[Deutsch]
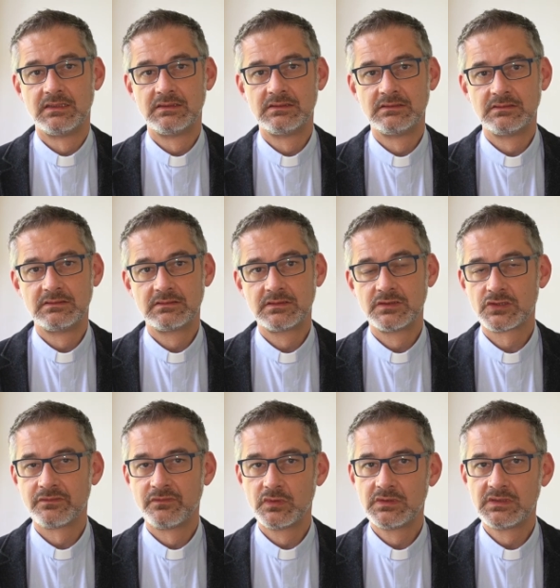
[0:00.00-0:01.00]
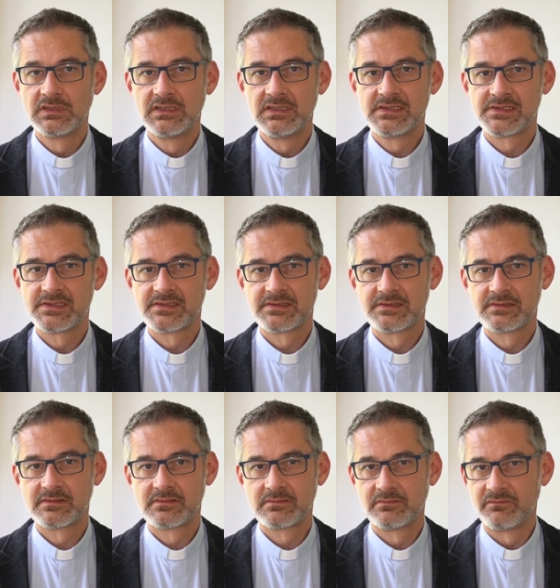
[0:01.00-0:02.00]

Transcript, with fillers: äh, geschwunden ist,